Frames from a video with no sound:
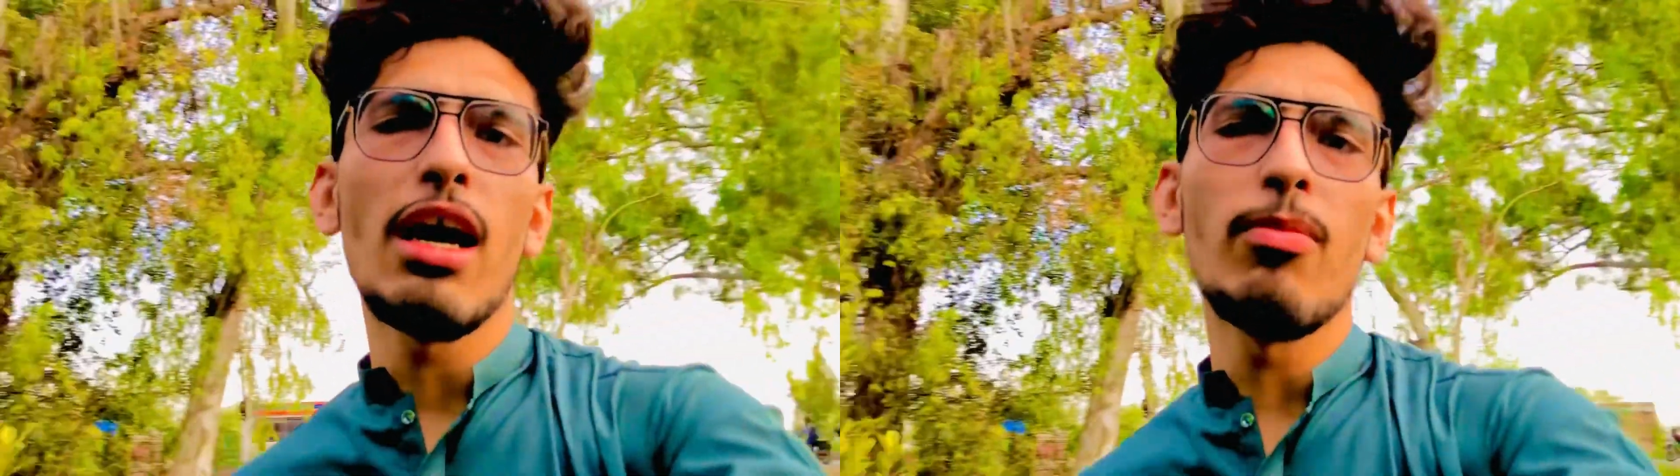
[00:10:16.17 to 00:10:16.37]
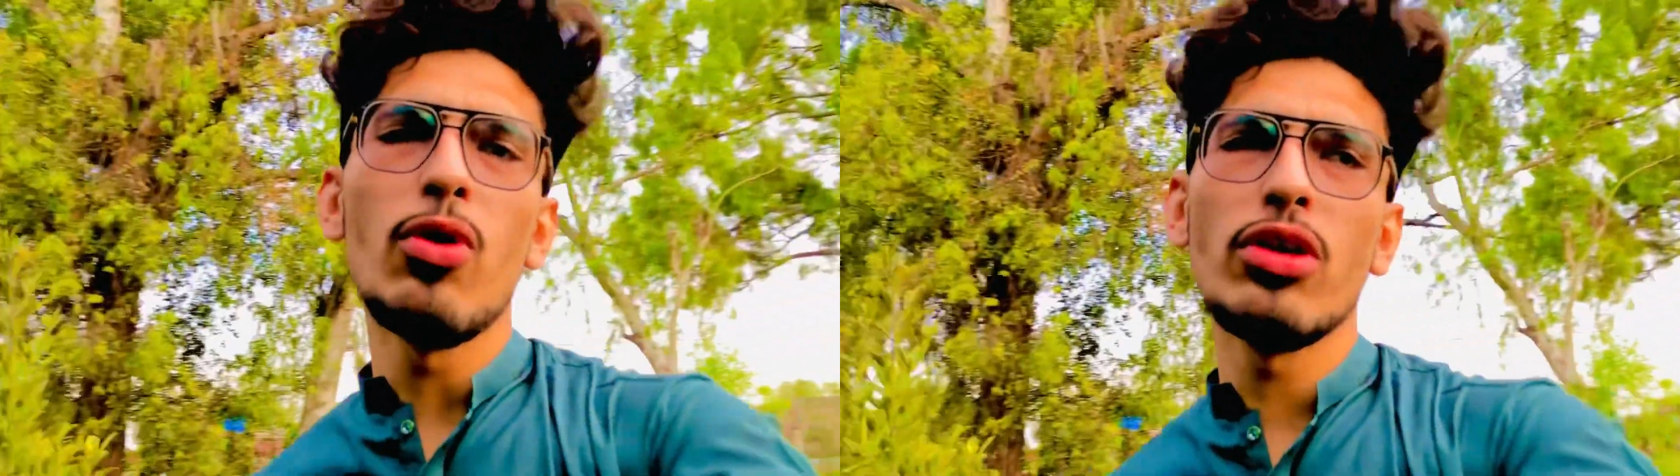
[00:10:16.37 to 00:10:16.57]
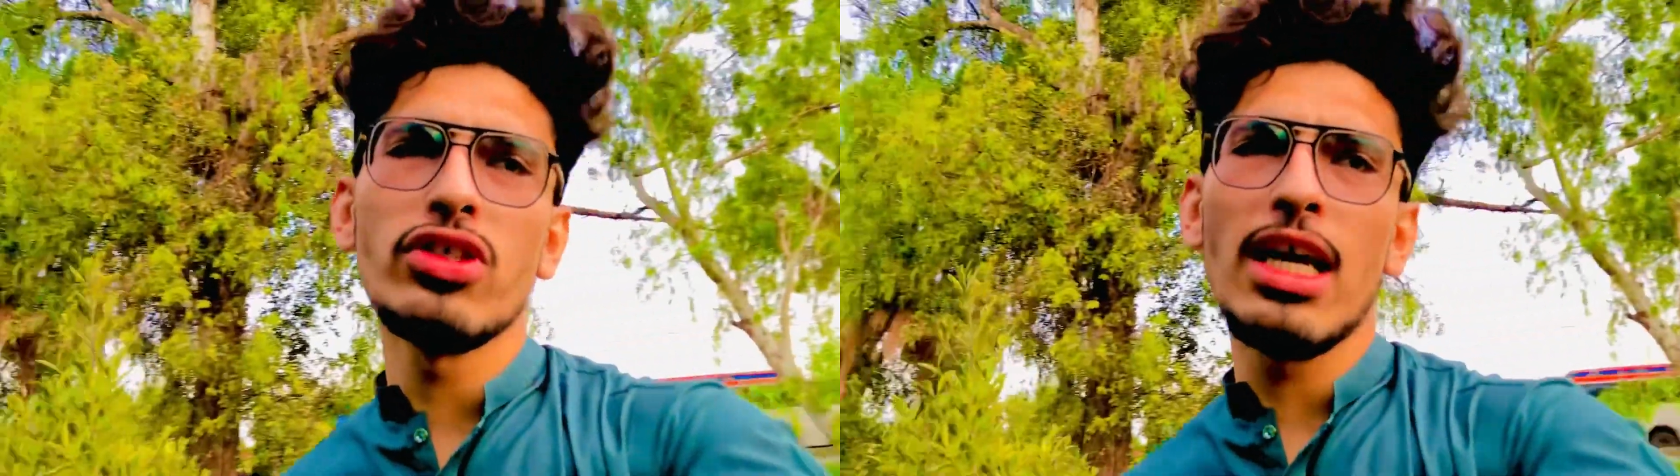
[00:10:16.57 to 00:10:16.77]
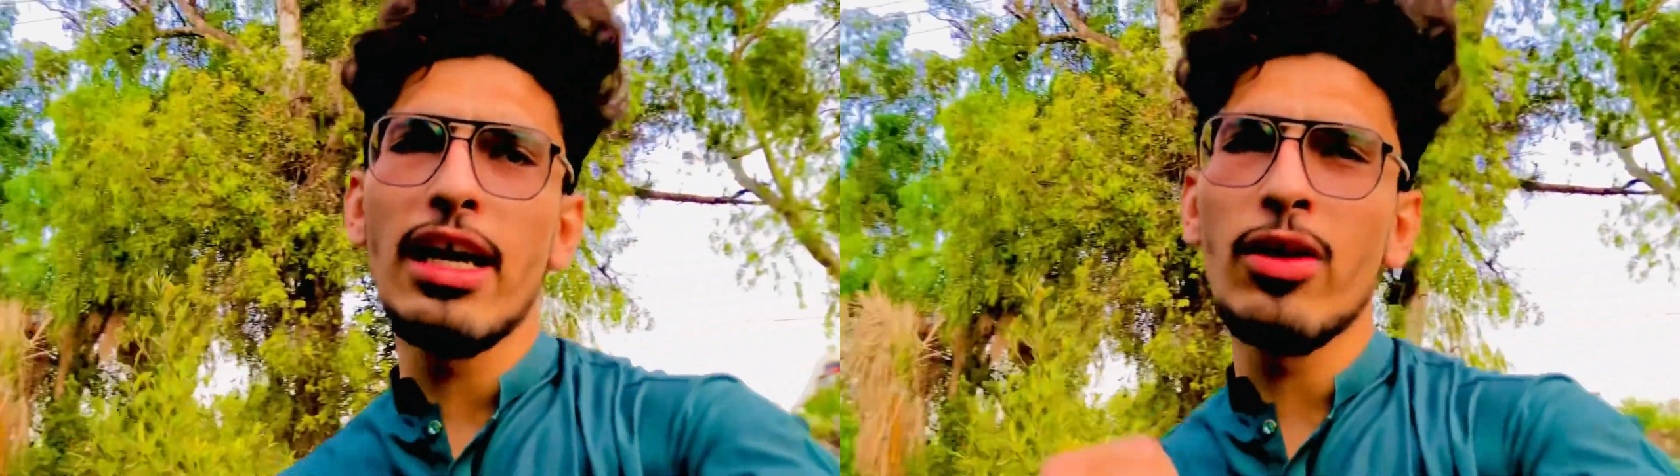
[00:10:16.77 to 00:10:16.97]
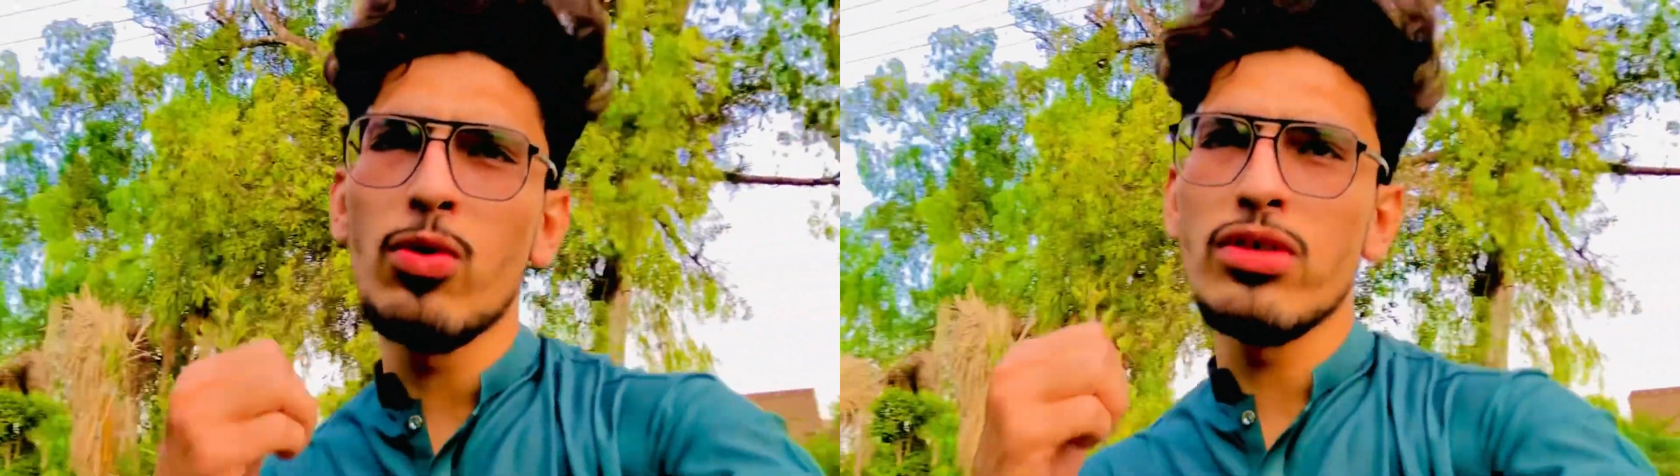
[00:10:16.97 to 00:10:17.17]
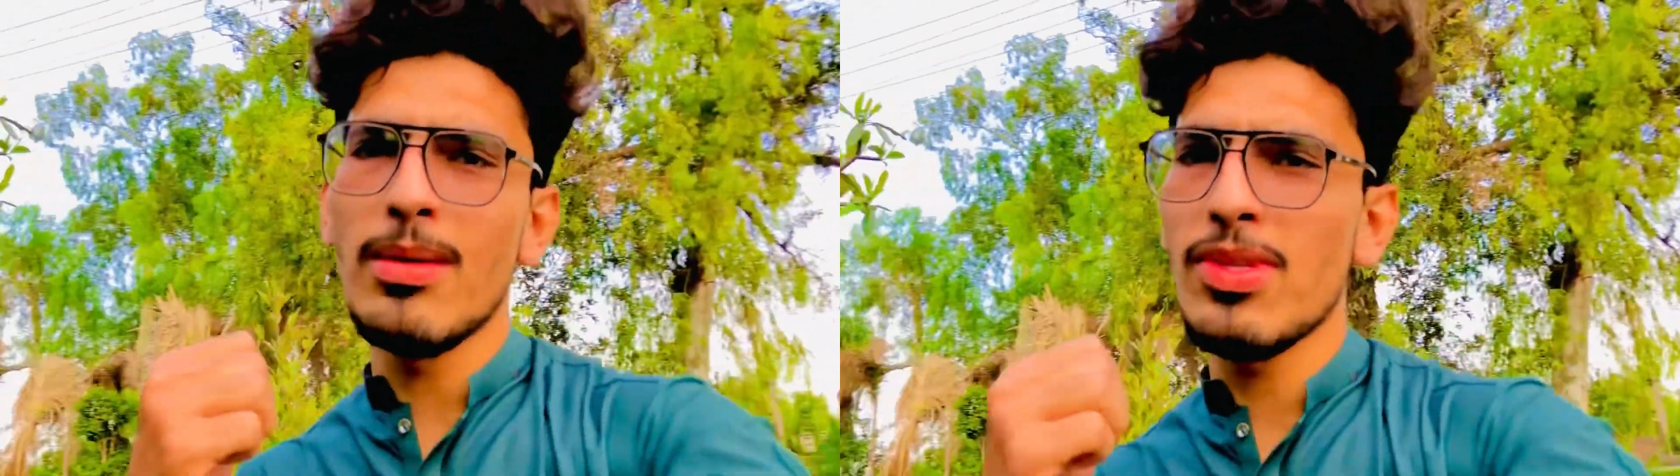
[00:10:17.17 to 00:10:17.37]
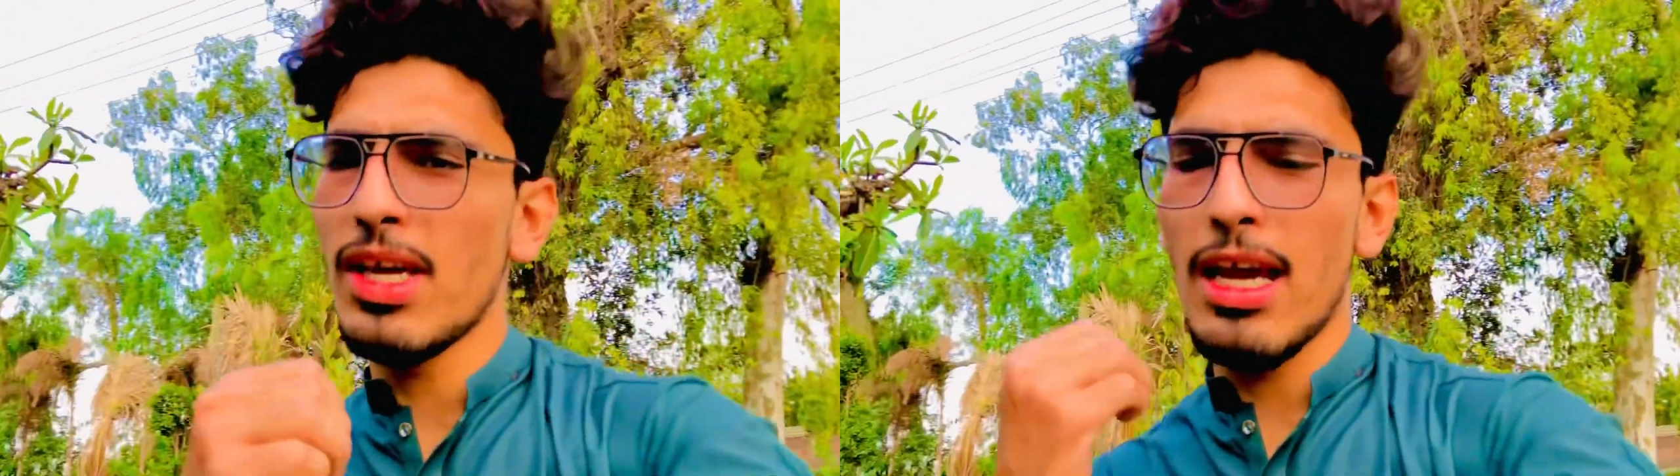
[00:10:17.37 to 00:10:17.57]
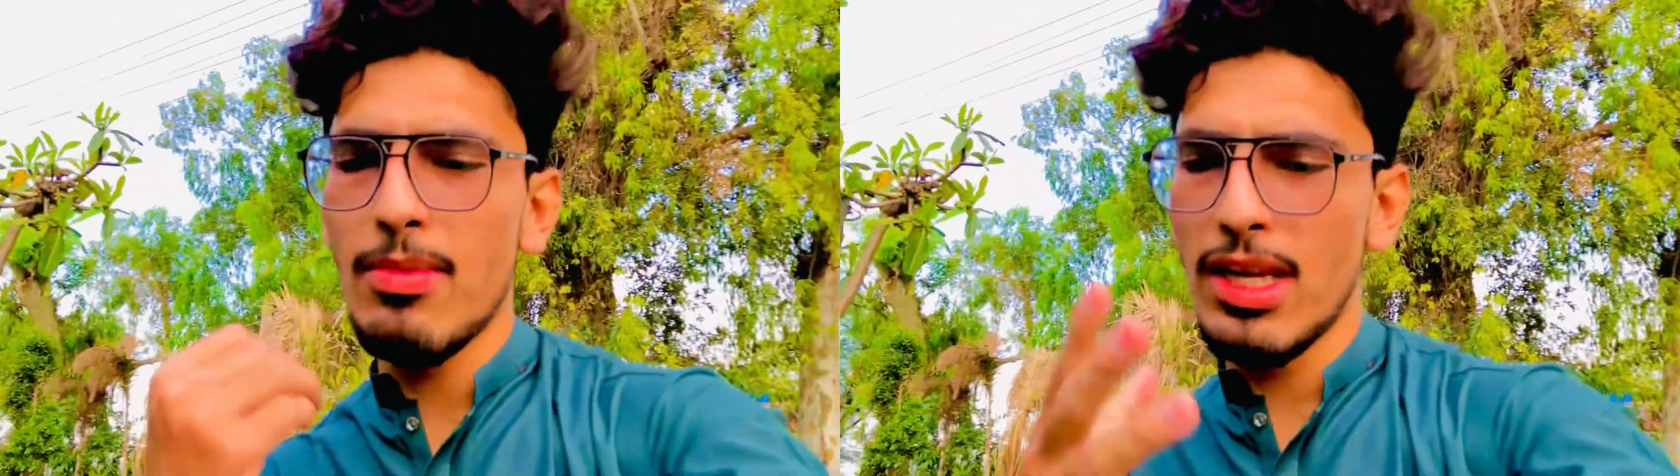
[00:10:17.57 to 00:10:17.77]
आप लोग चैनल को
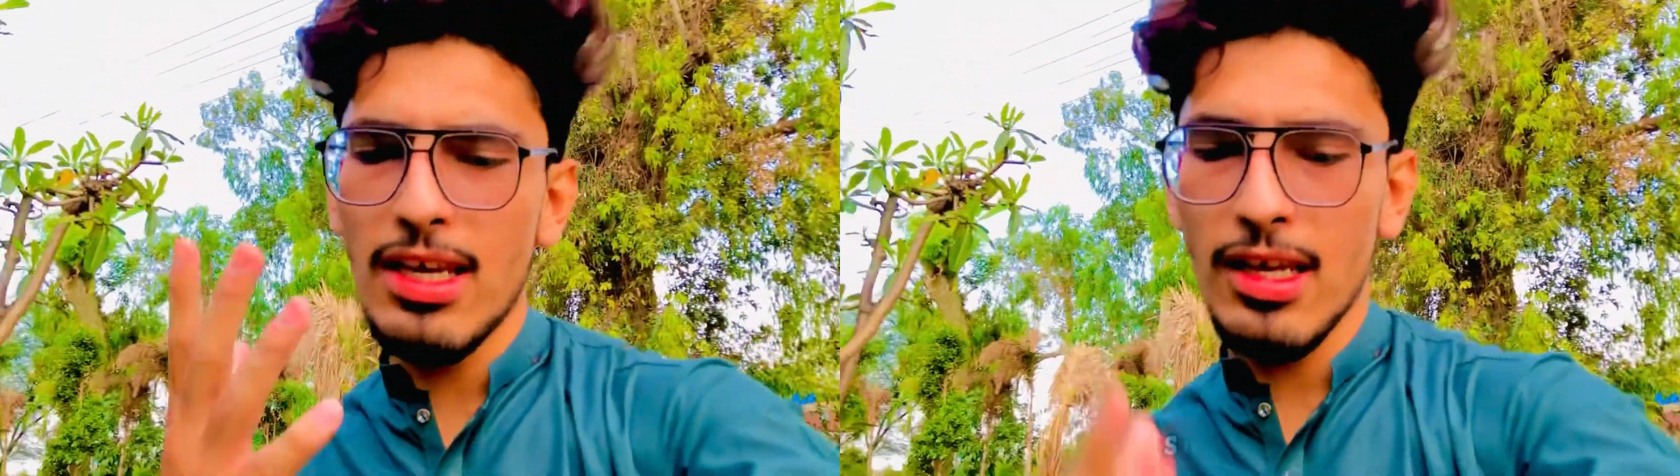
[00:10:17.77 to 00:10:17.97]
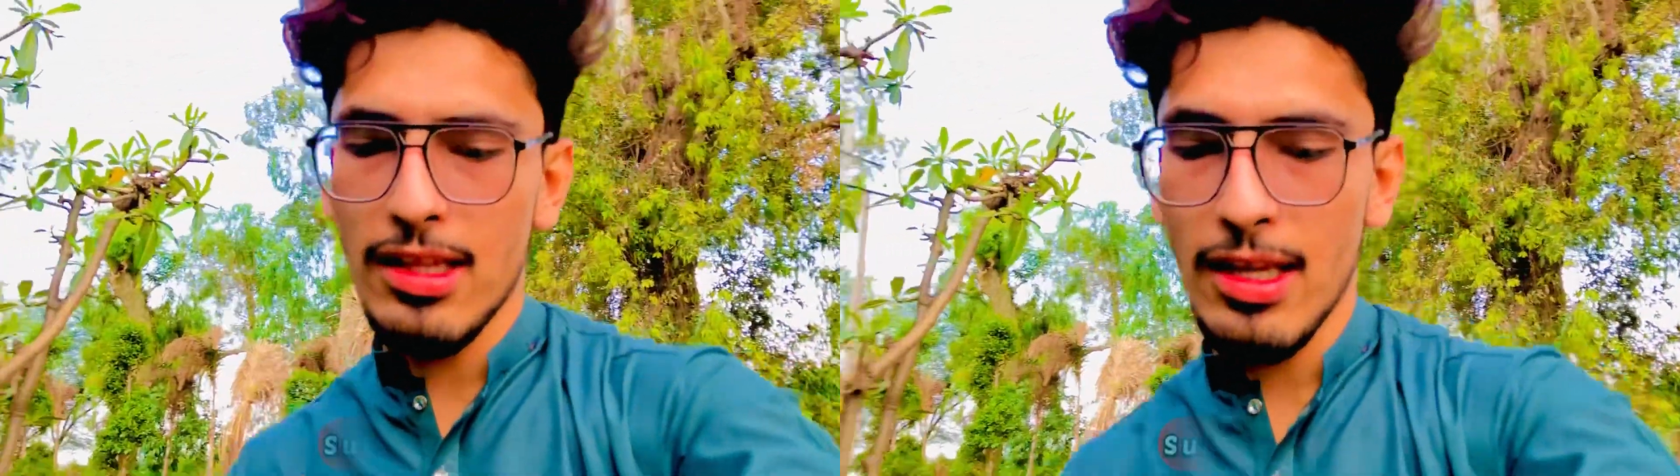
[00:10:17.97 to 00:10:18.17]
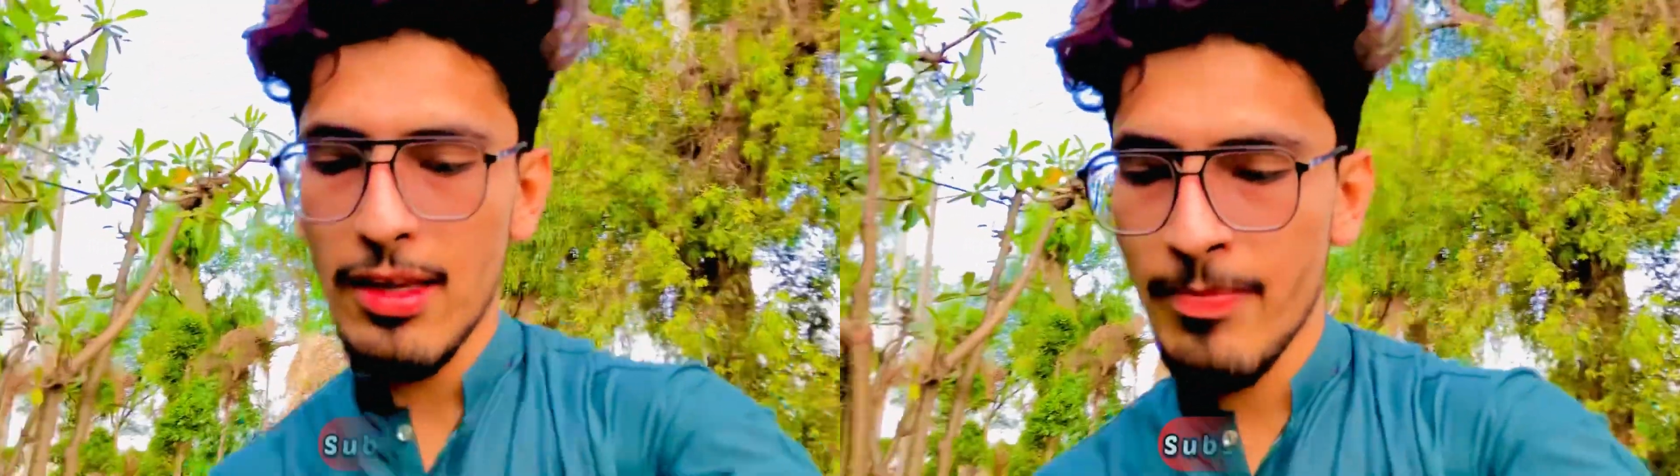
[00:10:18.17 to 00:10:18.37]
सब्सक्राइब नहीं करते